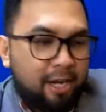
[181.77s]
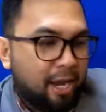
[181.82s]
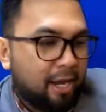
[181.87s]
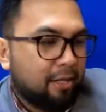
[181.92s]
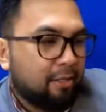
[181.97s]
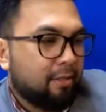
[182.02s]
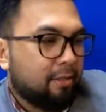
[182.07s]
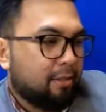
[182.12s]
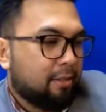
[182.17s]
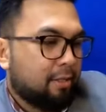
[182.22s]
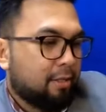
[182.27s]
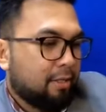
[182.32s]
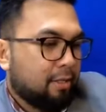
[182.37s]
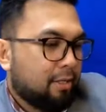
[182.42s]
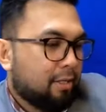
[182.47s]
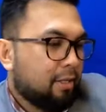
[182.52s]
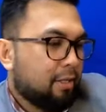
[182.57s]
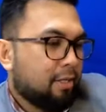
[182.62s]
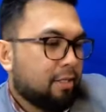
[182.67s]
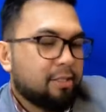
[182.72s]
Yan.
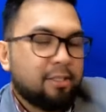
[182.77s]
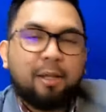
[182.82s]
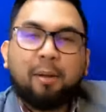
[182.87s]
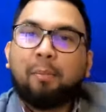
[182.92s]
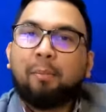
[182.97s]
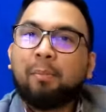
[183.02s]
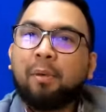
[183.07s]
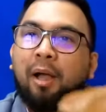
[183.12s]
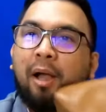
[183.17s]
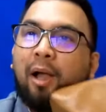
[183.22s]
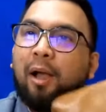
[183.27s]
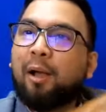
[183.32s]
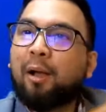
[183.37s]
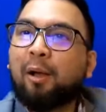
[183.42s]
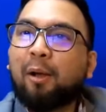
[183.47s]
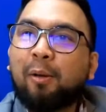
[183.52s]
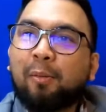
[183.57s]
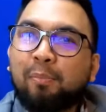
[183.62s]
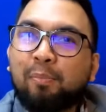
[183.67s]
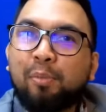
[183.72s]
Some
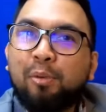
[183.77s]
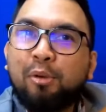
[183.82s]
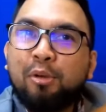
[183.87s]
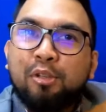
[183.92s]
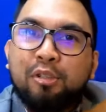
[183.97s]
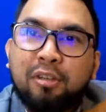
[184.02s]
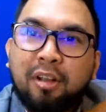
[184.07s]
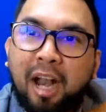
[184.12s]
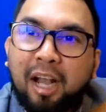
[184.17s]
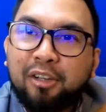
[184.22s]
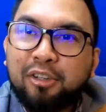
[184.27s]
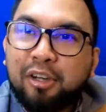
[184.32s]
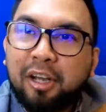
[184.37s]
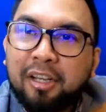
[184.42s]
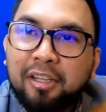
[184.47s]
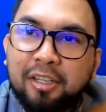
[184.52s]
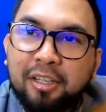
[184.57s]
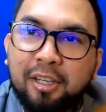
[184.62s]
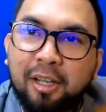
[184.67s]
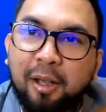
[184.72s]
uh, few
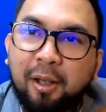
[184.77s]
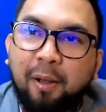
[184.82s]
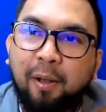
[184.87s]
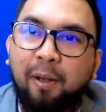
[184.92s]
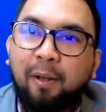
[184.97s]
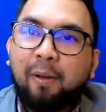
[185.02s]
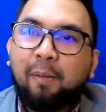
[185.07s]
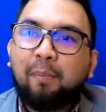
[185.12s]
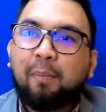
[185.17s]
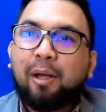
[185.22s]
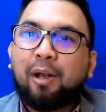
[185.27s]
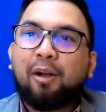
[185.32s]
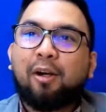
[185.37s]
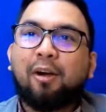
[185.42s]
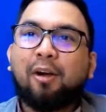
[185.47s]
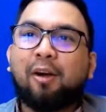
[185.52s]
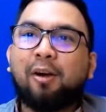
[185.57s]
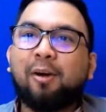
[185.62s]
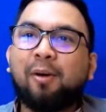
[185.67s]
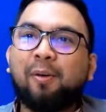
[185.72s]
scratches.
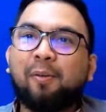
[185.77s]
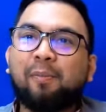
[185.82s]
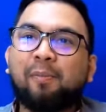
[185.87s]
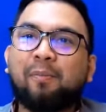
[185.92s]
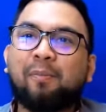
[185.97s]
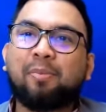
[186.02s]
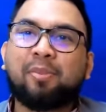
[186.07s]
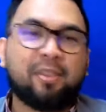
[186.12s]
Pero